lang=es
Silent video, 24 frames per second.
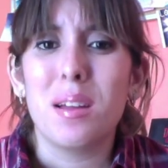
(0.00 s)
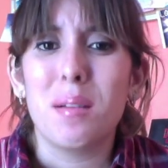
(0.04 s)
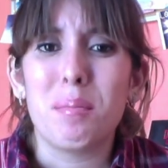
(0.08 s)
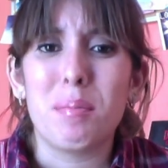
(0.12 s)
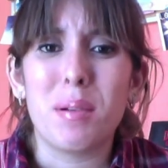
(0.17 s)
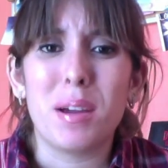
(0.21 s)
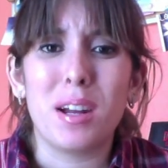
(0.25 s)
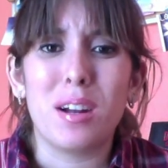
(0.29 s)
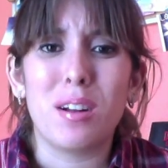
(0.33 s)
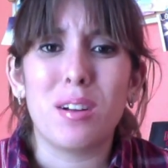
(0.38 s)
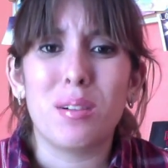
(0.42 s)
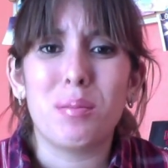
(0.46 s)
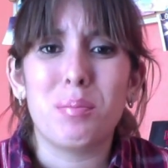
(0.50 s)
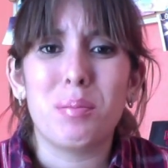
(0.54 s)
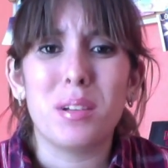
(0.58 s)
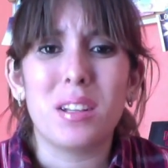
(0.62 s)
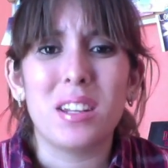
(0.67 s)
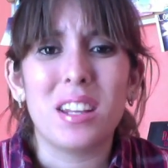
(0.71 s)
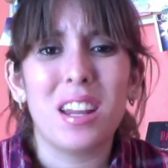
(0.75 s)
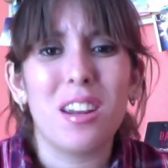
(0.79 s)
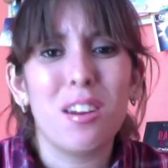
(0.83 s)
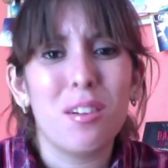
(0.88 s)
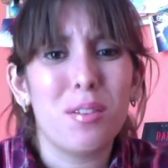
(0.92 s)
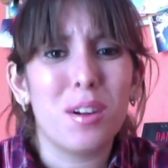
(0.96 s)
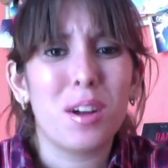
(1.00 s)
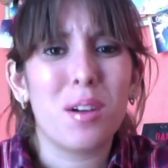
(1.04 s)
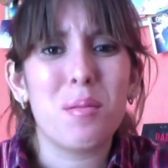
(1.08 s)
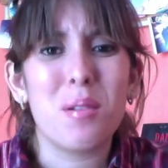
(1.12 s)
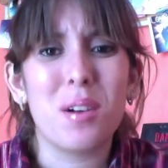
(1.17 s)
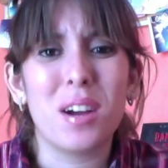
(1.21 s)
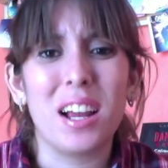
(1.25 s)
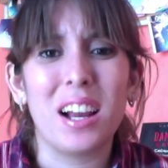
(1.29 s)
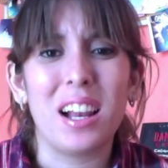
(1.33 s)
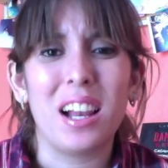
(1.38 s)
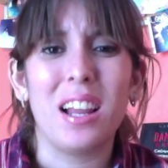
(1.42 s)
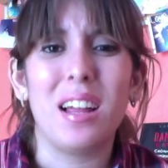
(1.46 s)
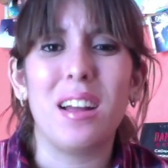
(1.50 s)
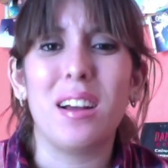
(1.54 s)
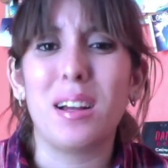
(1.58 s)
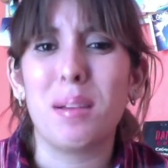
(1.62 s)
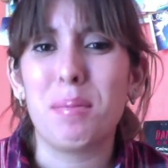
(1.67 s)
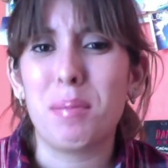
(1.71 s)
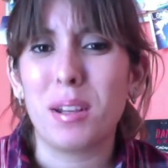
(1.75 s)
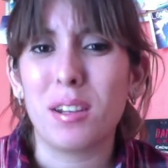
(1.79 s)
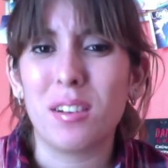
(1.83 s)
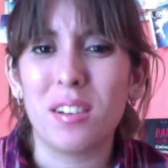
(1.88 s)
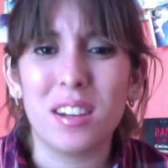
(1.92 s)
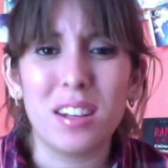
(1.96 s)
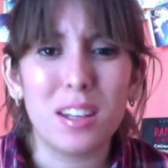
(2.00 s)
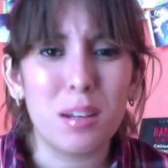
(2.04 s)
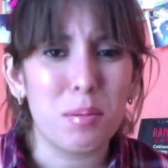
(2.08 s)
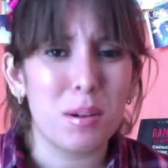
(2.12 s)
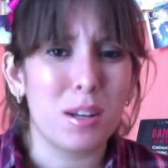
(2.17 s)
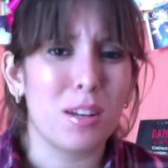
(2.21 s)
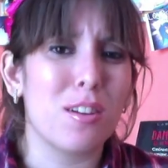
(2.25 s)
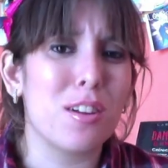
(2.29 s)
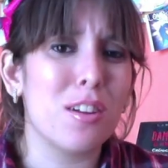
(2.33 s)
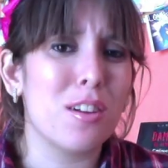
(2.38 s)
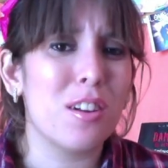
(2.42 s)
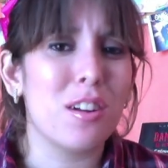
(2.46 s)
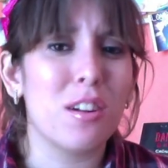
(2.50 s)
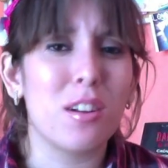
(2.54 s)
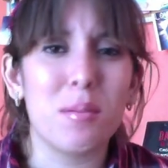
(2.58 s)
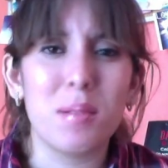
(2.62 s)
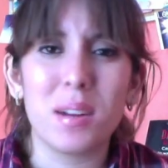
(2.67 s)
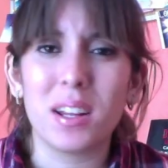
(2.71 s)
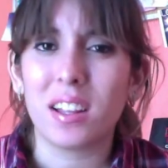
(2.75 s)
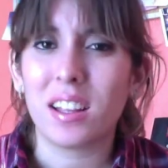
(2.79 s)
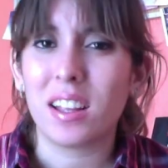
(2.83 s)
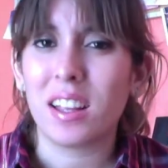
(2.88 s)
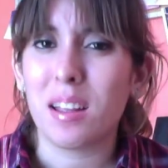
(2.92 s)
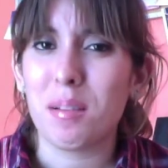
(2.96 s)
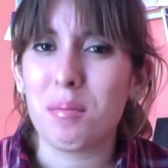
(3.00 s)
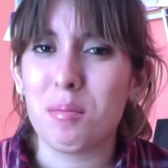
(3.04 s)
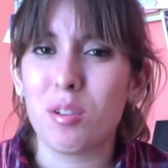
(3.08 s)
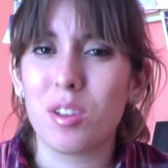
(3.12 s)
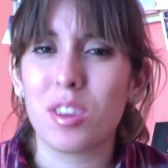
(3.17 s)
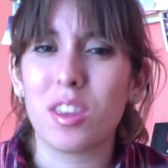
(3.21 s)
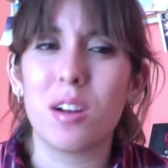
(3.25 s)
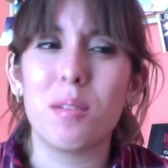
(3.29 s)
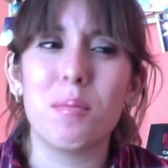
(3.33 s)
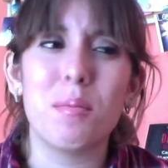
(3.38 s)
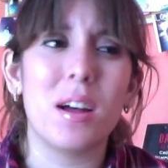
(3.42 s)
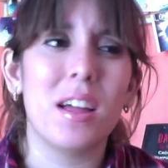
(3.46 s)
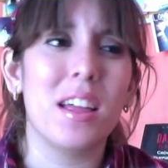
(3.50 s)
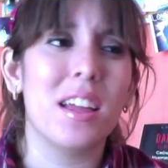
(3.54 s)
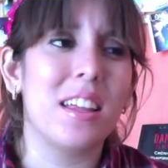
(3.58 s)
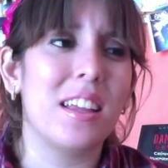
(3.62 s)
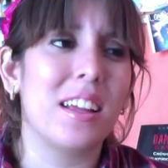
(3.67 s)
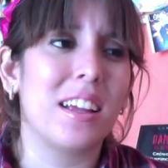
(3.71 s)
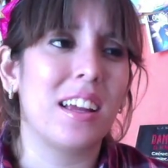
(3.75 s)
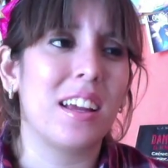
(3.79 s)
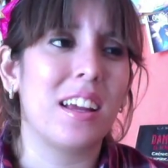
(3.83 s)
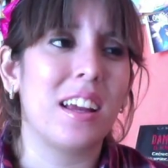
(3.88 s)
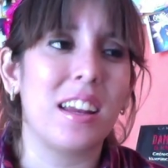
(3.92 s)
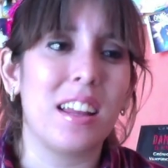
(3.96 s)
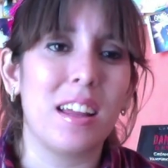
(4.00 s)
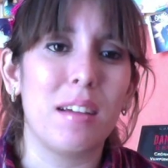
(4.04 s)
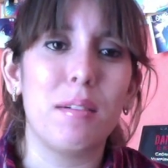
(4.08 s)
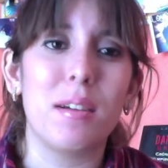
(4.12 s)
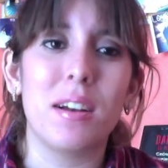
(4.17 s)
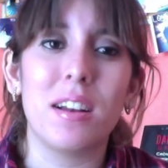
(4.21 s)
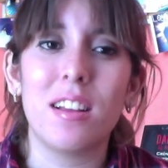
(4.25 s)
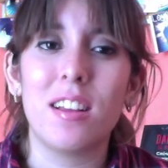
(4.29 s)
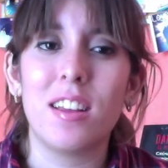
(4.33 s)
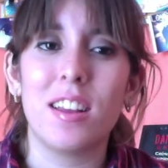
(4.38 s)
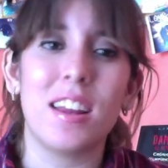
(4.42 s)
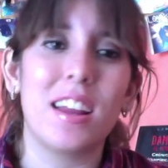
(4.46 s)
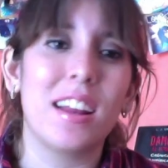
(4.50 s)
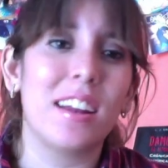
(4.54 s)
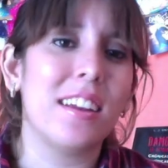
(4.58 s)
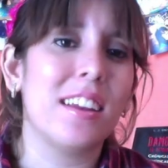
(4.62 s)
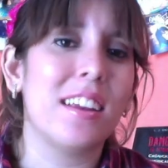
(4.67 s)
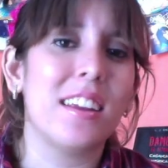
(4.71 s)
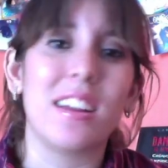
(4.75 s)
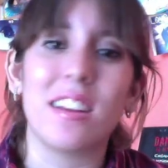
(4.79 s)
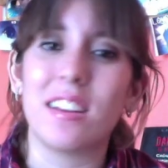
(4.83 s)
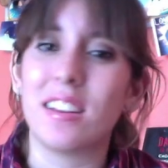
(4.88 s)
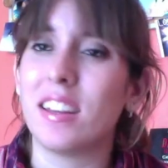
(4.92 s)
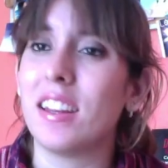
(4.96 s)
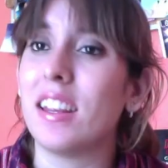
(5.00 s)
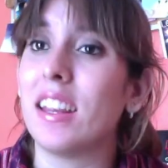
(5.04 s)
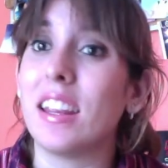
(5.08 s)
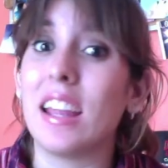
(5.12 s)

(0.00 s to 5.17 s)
Pero pues eso fue como que lo que pasó en ese episodio, yo me quedé muy traumada y de que quería ver el siguiente y así.